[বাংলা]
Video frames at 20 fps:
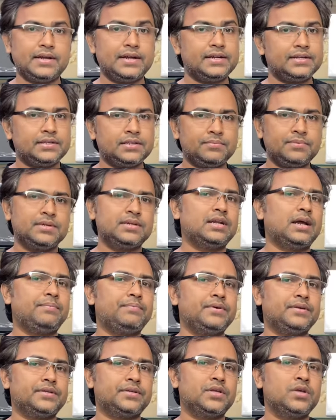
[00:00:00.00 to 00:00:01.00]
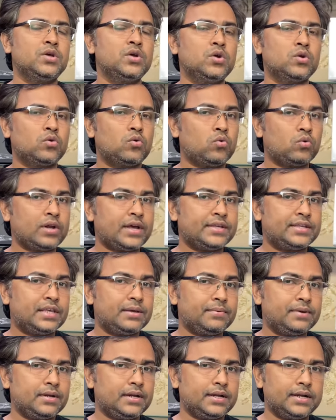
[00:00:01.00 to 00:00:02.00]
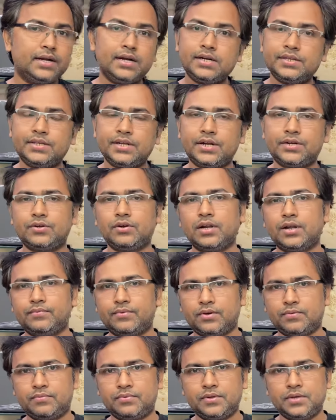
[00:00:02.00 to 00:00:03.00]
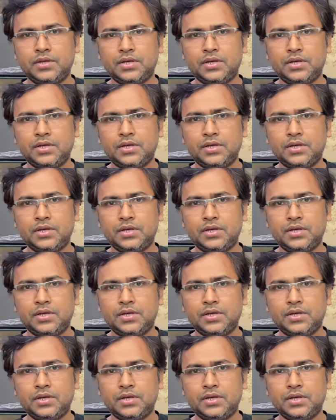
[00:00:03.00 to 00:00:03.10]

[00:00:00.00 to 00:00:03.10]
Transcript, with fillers: এইট জিবি গ্রাফিক্স কোর আই সেভেনের এইট জেনারেশন ল্যাপটপ